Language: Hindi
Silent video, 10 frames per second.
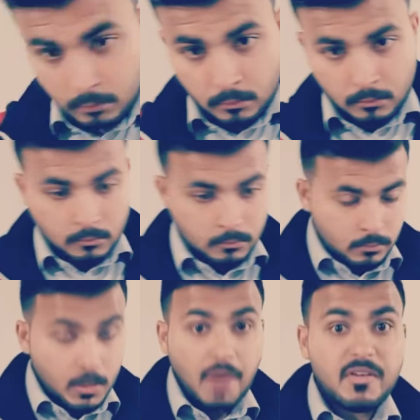
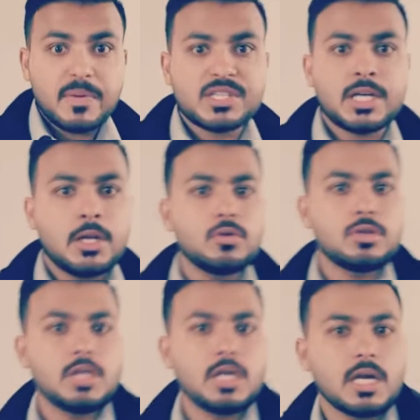काफ़ी परेशानी
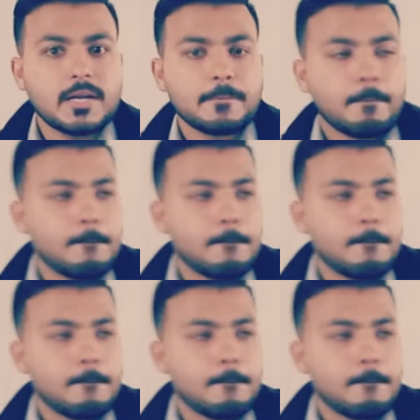होती है यार